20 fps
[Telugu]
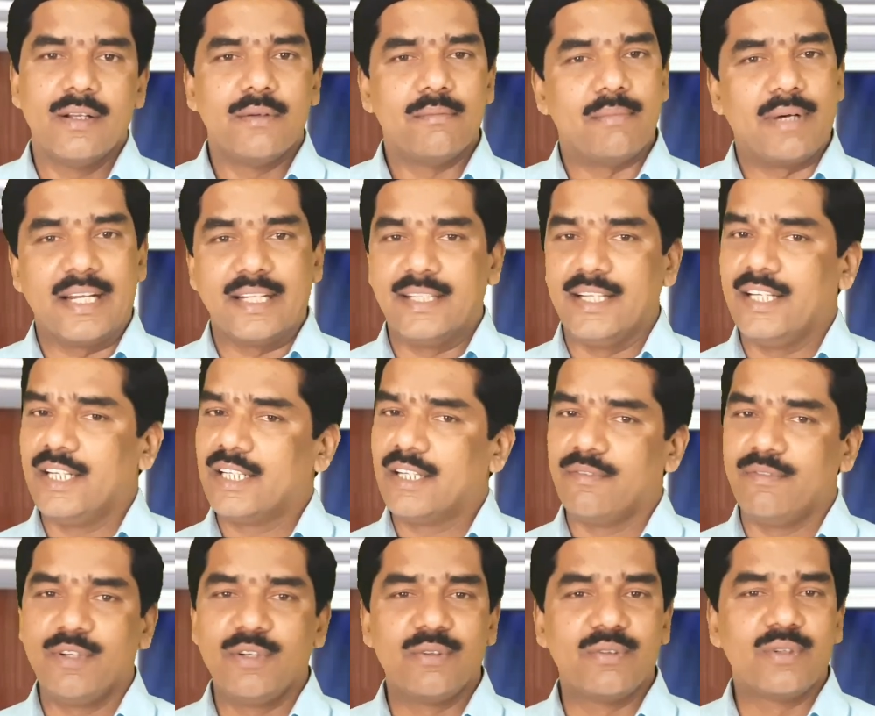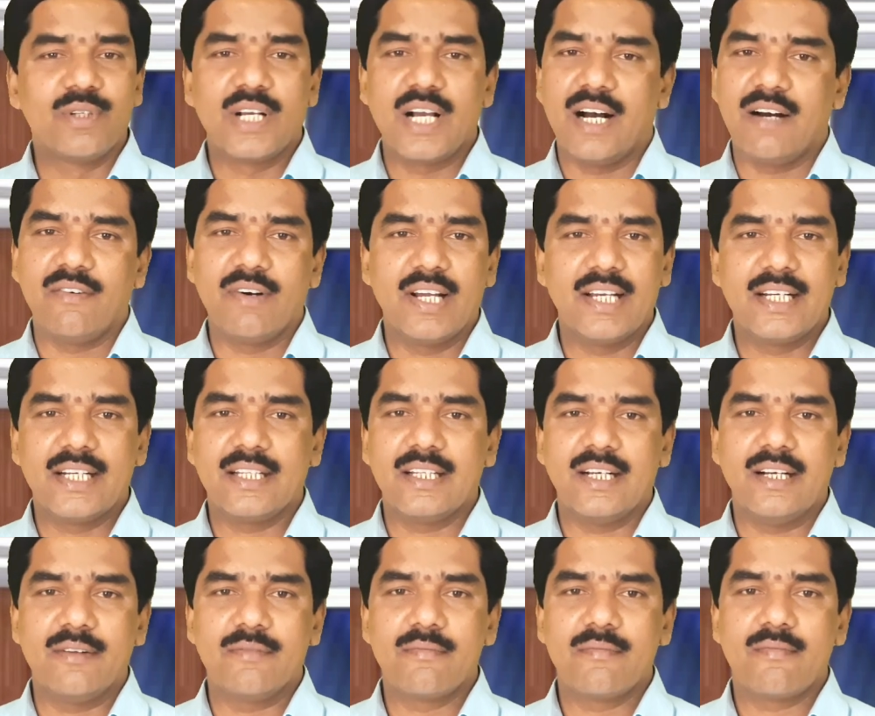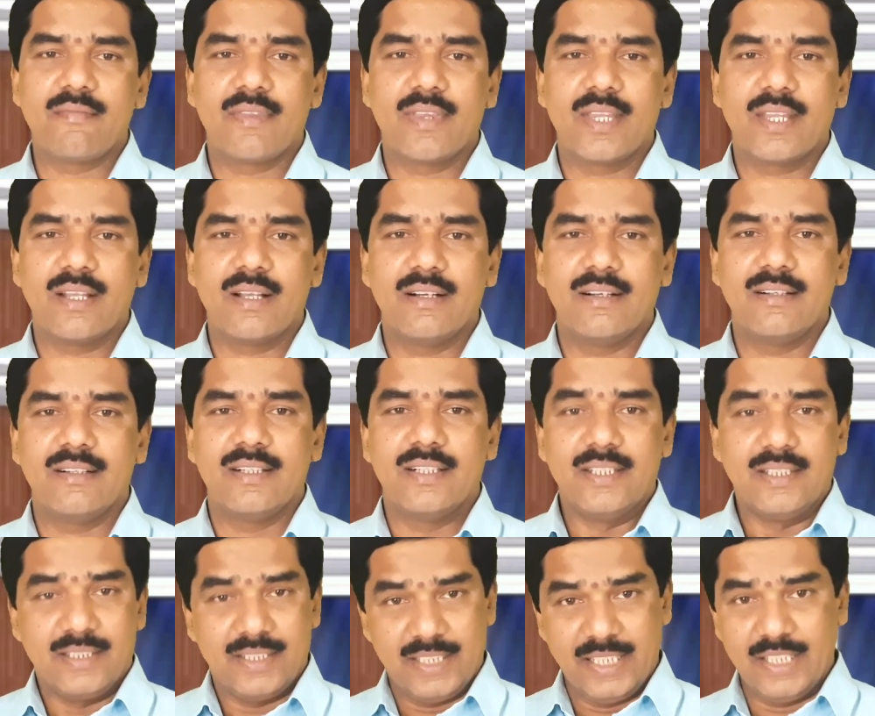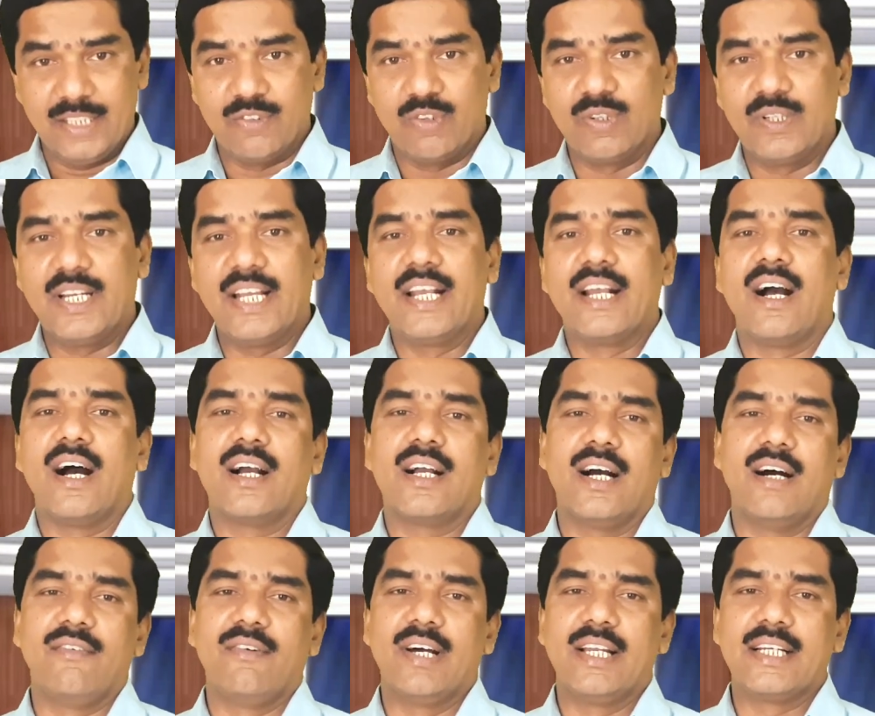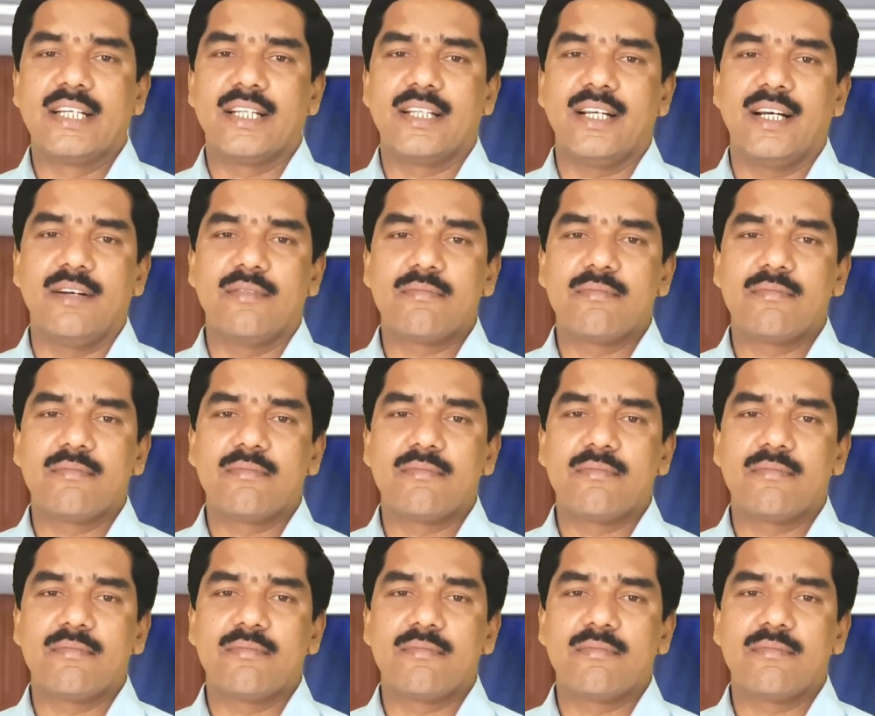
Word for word: మరి దీనికి విరుగుడు కావాలి కదా దీనికి ఒక టీకా కావాలి కదా